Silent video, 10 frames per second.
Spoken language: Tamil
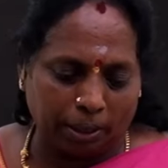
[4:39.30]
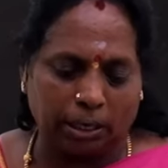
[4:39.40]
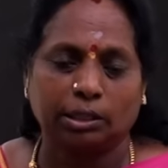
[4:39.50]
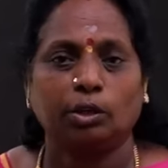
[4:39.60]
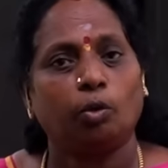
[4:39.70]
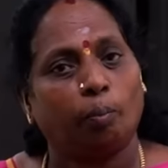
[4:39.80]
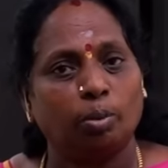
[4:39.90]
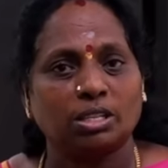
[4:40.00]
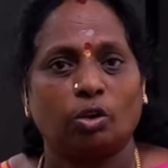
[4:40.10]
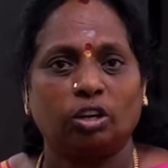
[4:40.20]
பண்ணுறதுக்கு
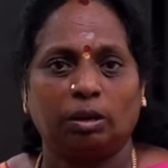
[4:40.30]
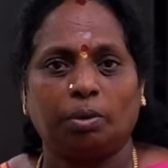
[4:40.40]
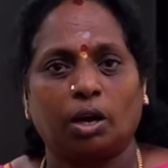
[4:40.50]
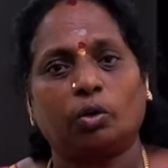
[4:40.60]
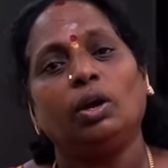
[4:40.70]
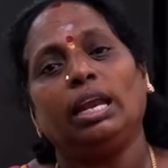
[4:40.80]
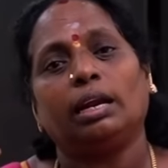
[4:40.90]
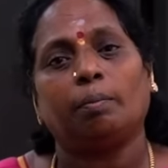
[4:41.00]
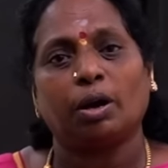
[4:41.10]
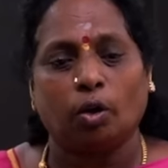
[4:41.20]
ரொம்ப சௌகரியமாக இருக்கும் இல்லை
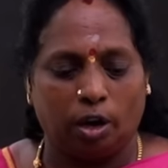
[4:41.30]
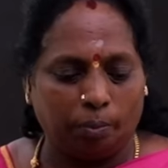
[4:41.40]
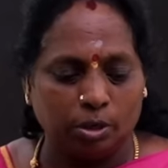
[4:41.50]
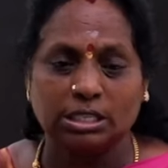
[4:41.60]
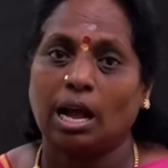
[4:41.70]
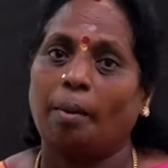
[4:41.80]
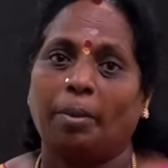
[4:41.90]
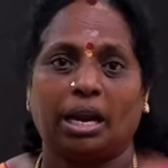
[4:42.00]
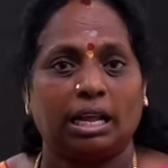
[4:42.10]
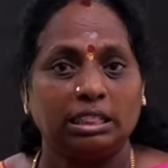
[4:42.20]
நம்ம குழம்பு
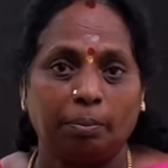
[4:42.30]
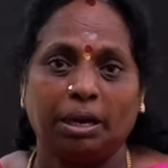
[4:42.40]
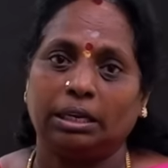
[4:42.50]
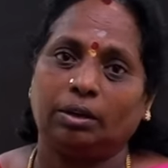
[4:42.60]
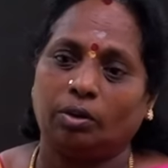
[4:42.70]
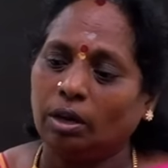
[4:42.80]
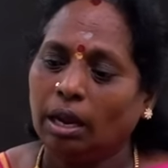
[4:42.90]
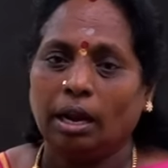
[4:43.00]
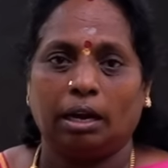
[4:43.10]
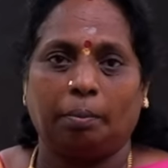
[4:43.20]
சாம்பார் அந்த மாதிரி கூட
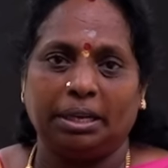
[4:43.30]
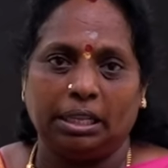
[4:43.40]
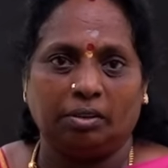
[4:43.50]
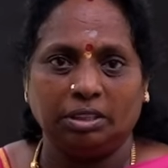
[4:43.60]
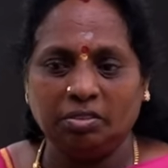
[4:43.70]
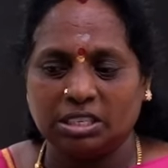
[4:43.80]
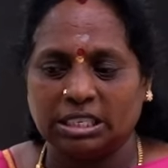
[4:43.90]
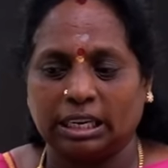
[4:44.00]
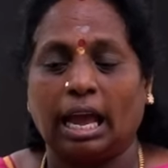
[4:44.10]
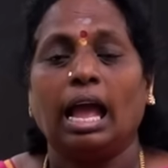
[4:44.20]
நம்ம இதில் வந்து
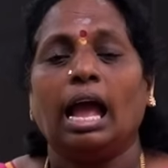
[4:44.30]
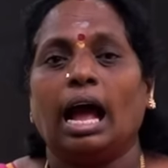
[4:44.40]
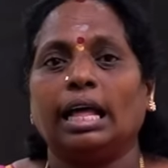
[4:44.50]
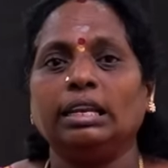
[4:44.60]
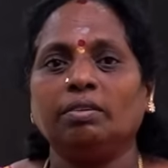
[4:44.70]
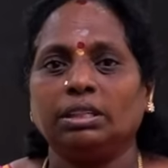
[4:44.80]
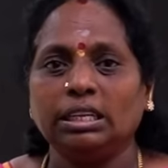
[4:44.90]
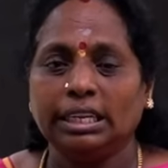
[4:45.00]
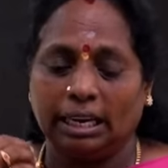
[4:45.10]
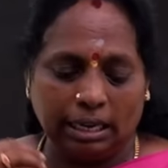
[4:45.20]
வச்சுக்கலாம் அதே
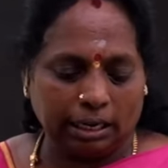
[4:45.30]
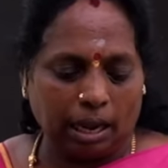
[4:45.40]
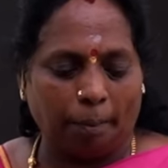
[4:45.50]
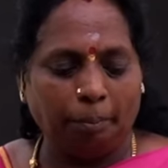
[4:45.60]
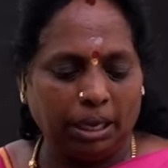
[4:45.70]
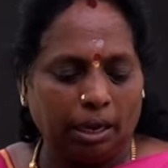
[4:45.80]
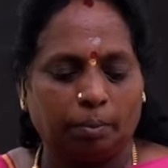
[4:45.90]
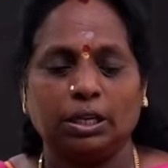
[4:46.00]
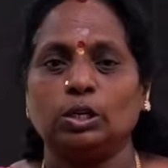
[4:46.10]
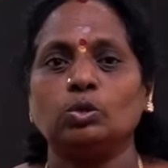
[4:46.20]
வந்து எண்ணெய் கம்மியாக
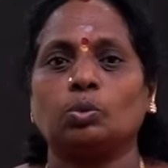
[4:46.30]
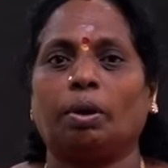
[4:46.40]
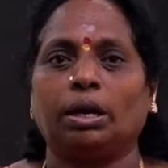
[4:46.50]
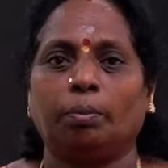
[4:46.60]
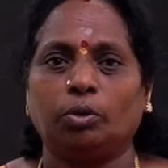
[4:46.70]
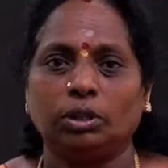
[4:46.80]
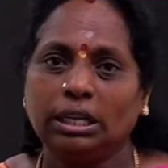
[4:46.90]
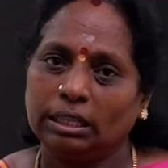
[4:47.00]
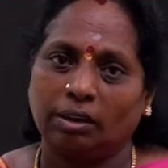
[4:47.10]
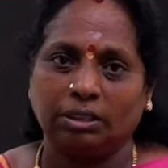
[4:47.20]
நம்ம யூஸ் பண்ணும் போது
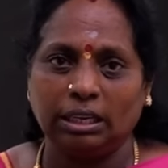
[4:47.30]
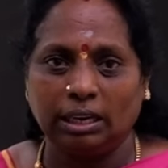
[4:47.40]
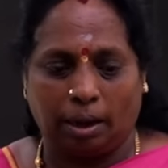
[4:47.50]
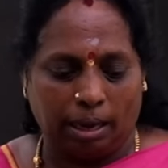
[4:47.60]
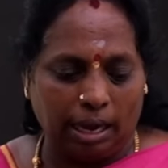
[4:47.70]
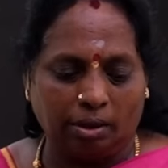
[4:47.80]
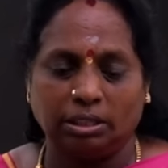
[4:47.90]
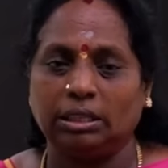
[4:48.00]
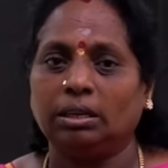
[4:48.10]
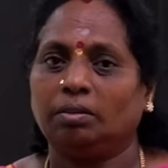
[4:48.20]
இதில் வந்து நல்லா
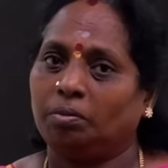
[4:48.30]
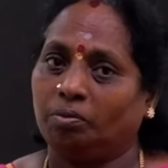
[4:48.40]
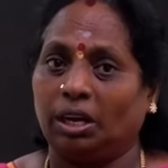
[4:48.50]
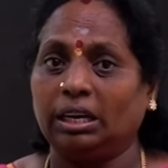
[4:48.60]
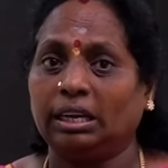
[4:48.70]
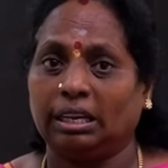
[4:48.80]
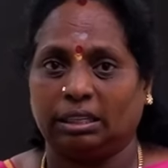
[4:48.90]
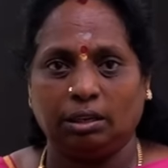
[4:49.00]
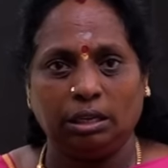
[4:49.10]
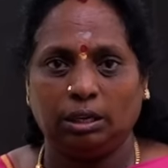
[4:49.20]
வந்து
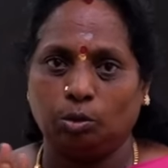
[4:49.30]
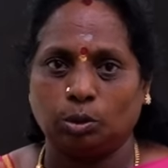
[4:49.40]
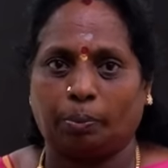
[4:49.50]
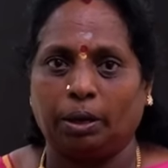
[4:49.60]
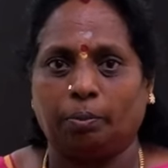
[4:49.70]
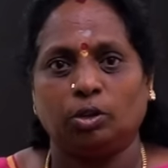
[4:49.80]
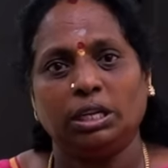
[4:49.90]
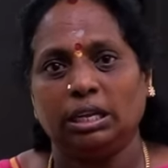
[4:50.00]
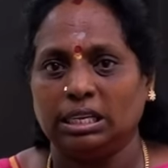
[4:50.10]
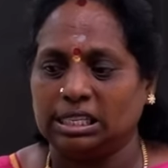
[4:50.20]
வறுக்கிறதுக்கு யூஸ் பண்ணும்போது
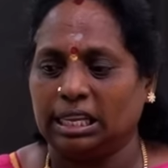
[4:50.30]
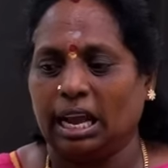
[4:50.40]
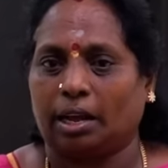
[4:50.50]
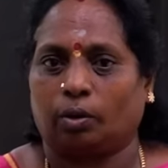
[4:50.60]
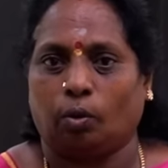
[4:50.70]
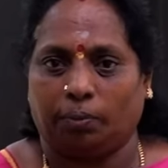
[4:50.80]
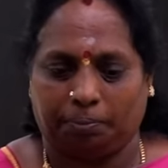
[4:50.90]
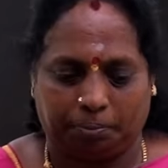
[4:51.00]
ஈஸியாக இருக்கும்